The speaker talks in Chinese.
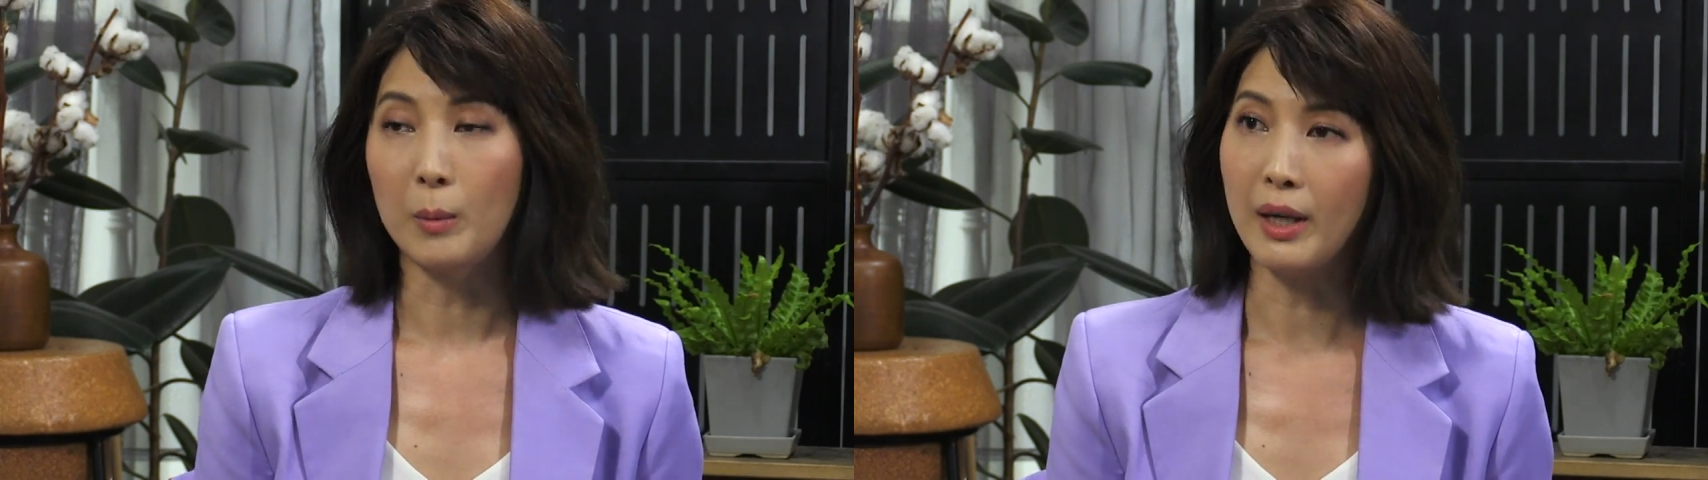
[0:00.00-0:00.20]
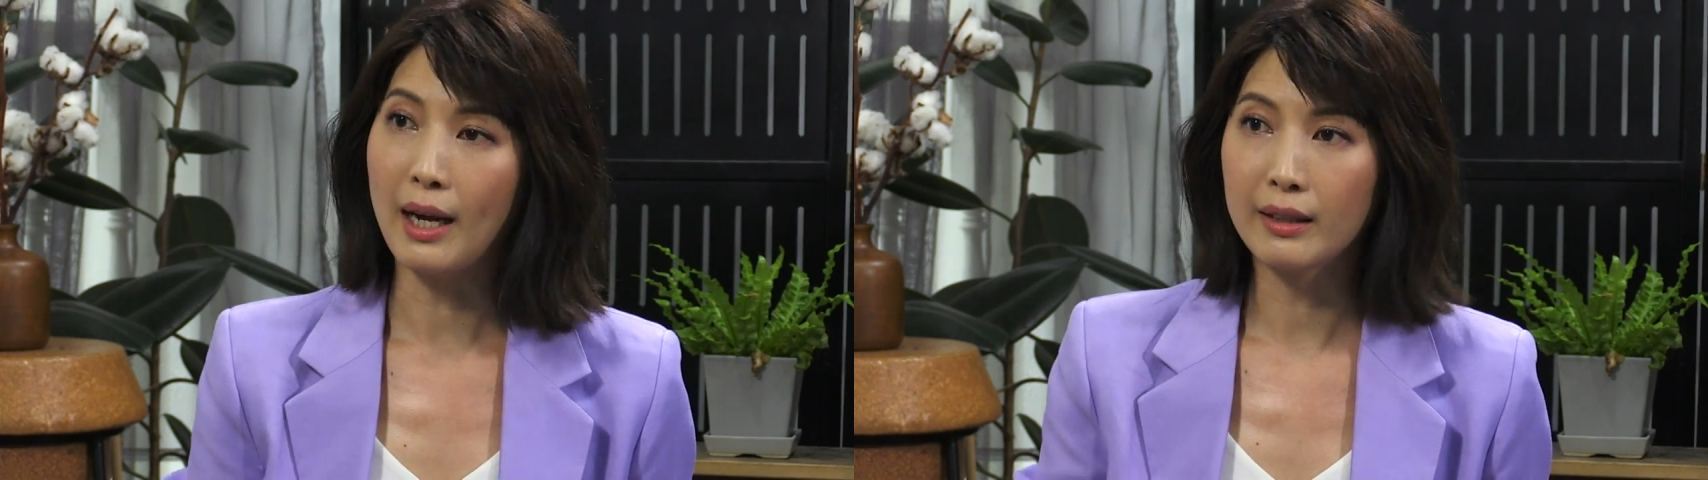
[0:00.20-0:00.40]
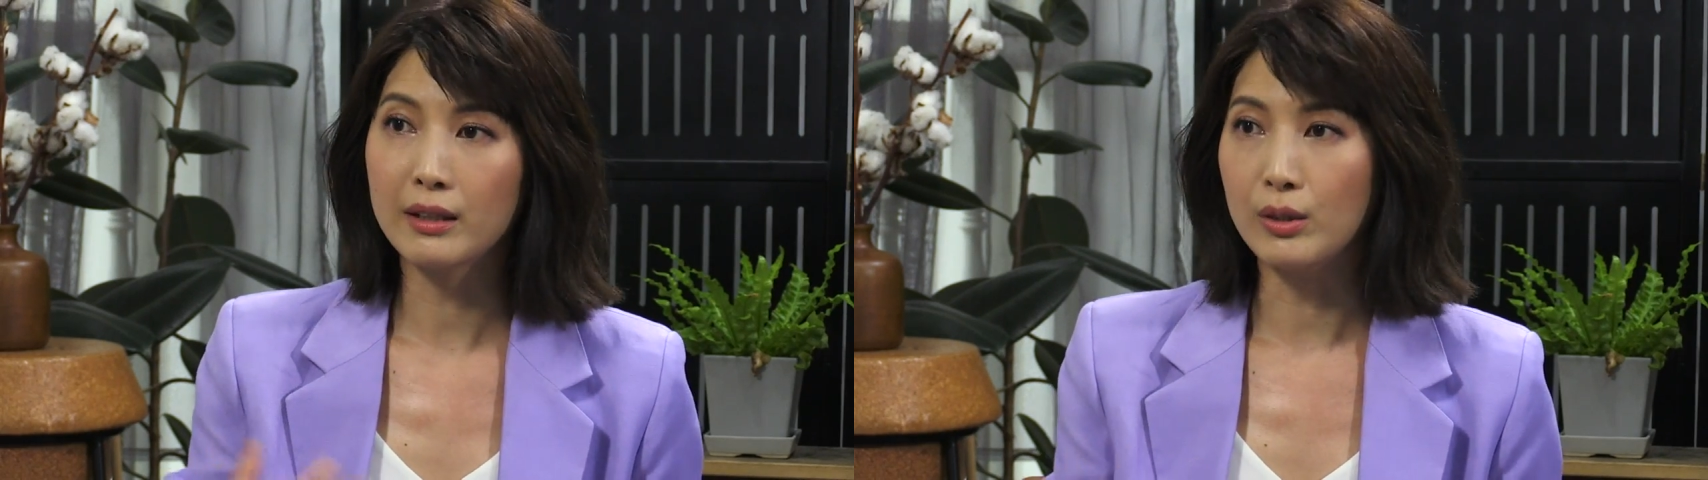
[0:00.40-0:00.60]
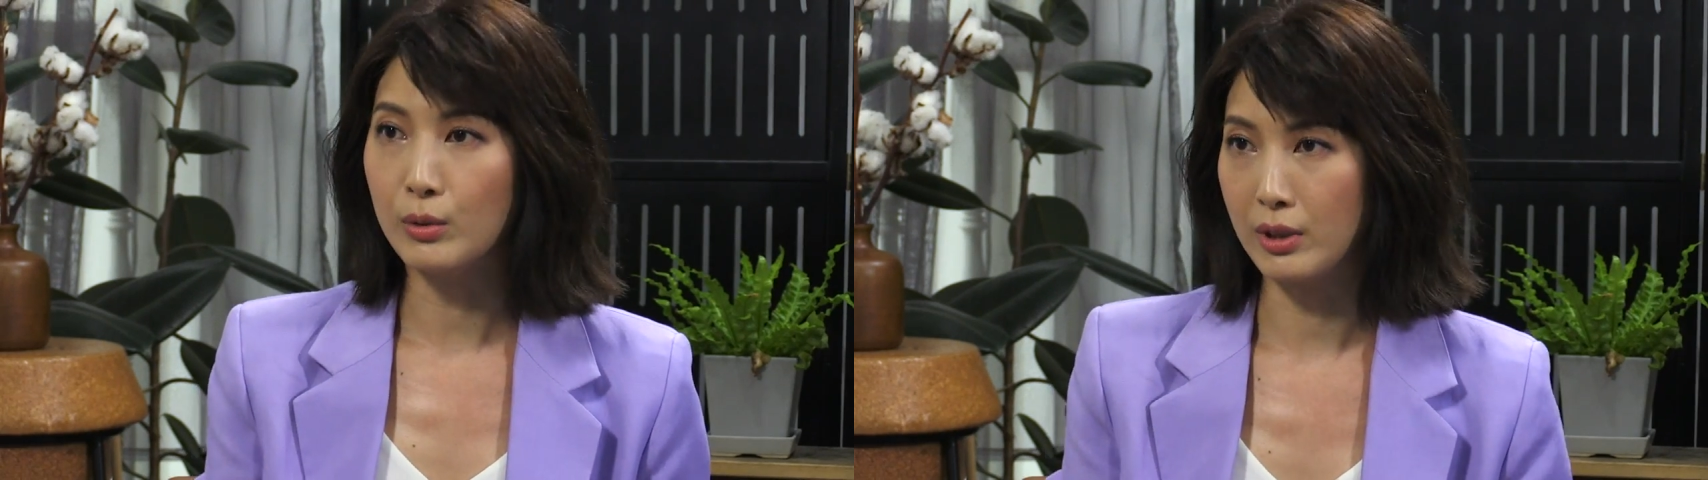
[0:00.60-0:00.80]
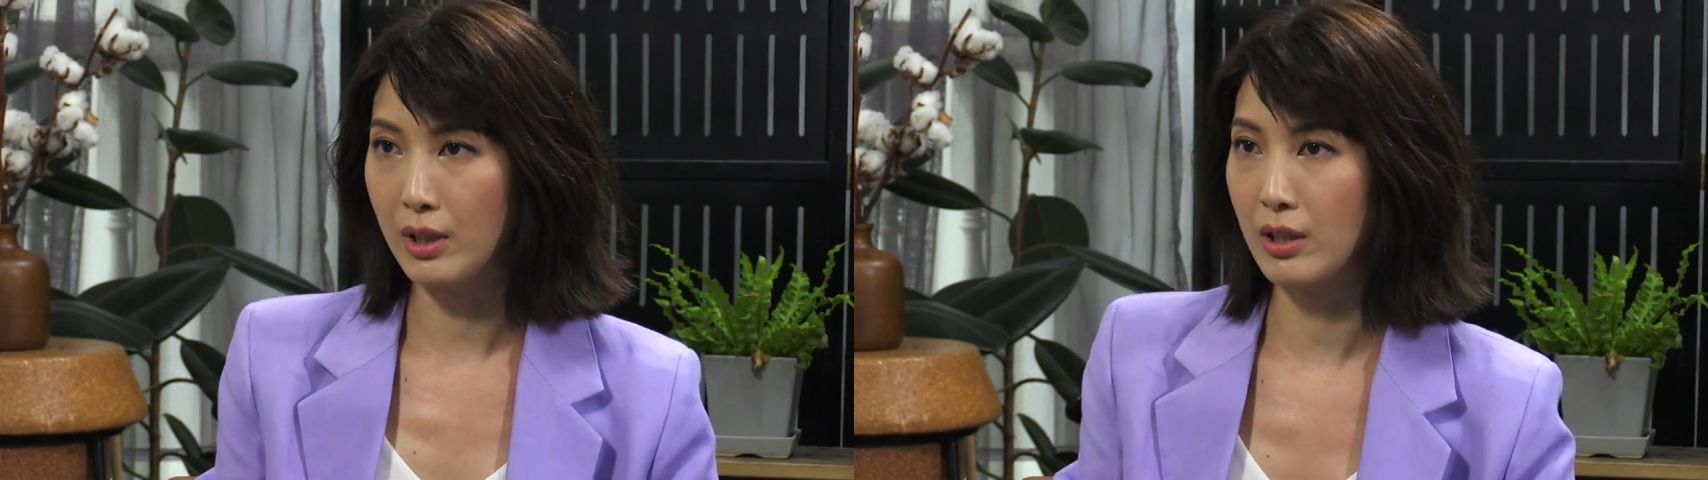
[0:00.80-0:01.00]
我们还可以
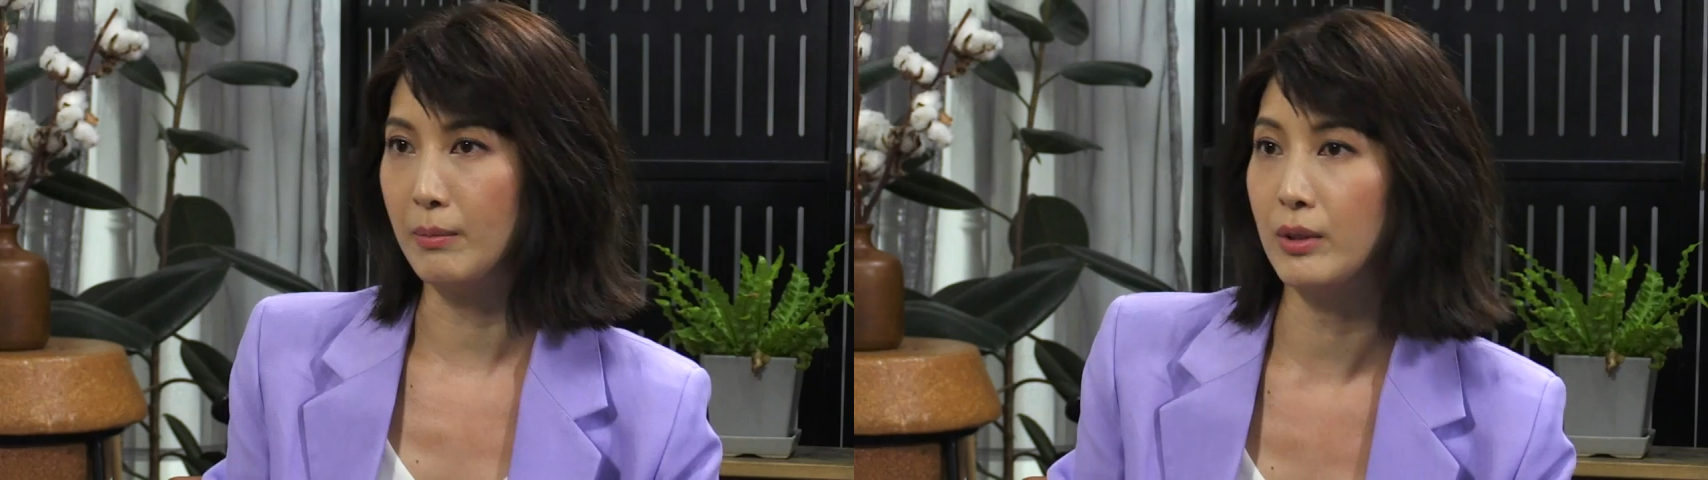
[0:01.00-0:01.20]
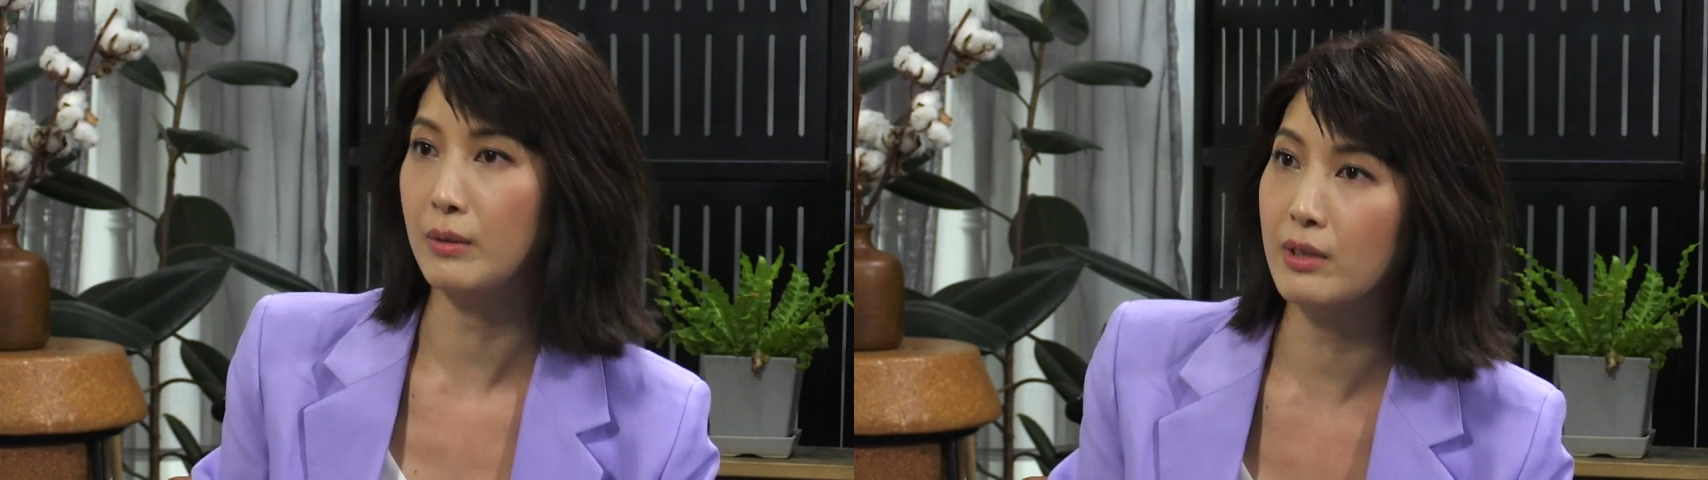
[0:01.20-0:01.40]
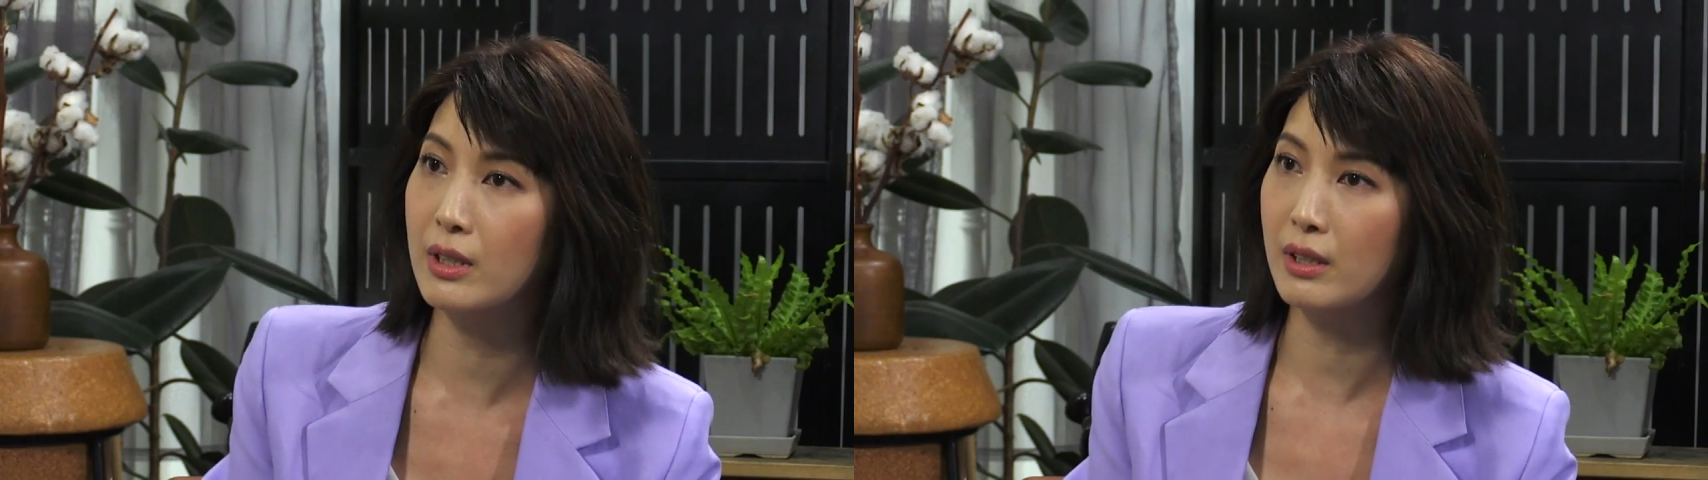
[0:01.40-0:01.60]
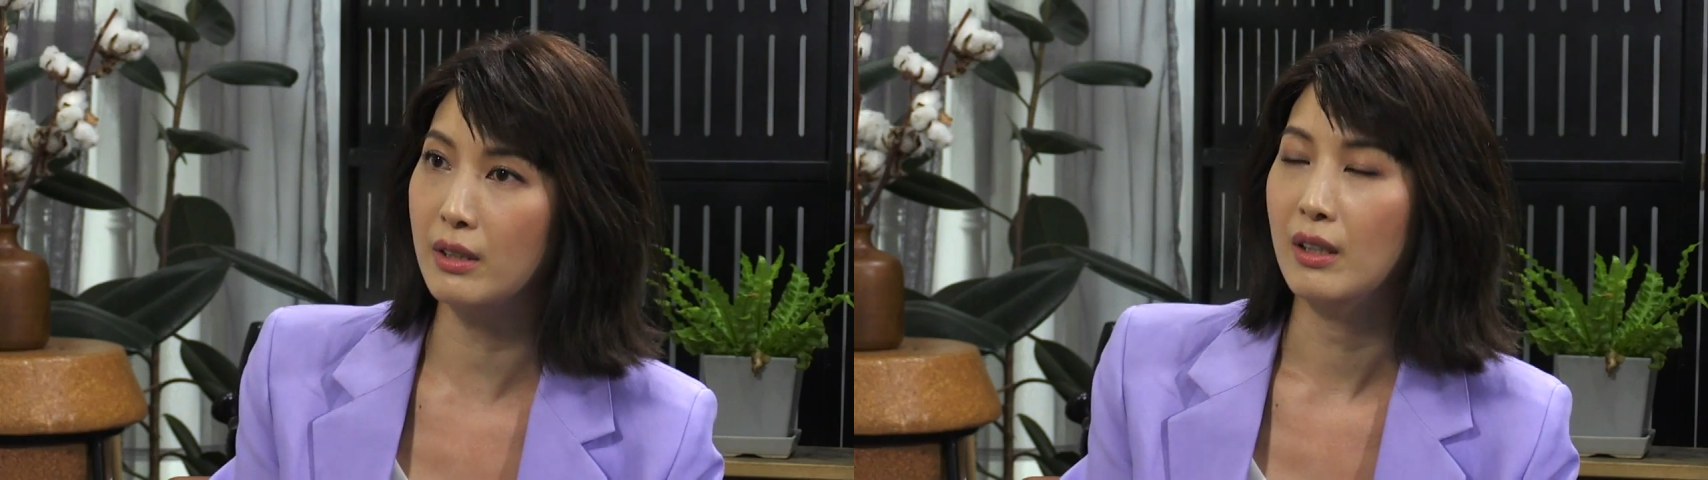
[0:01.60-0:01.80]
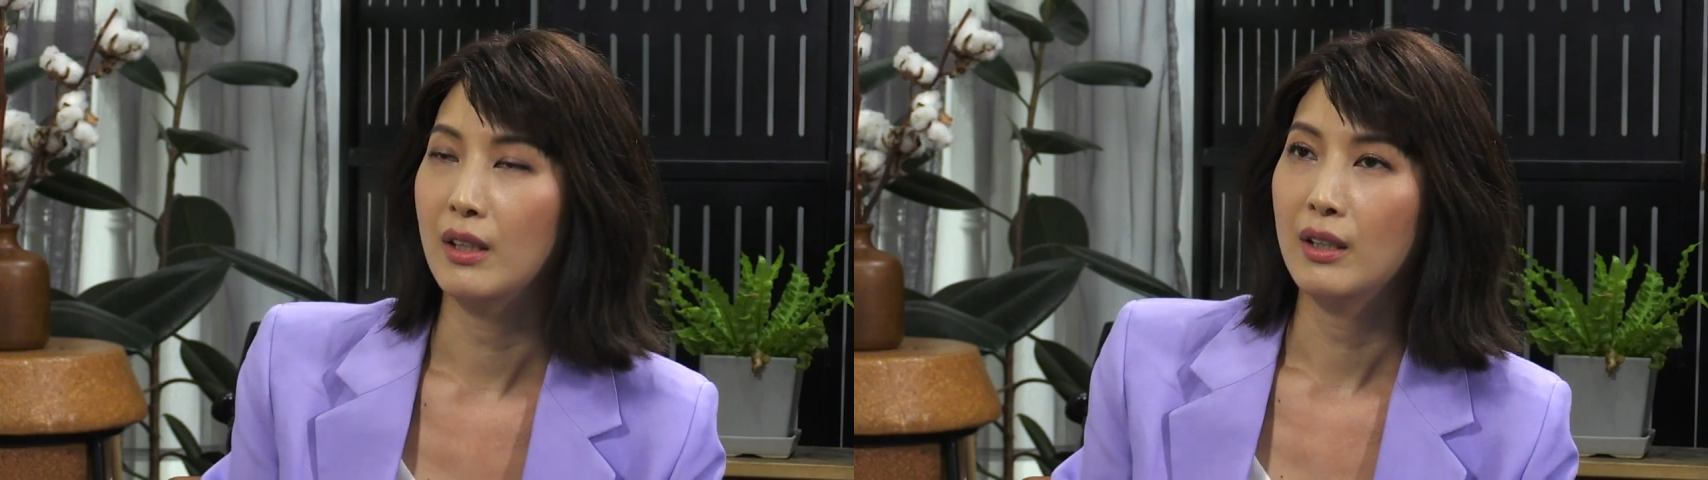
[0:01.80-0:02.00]
做些什么东西。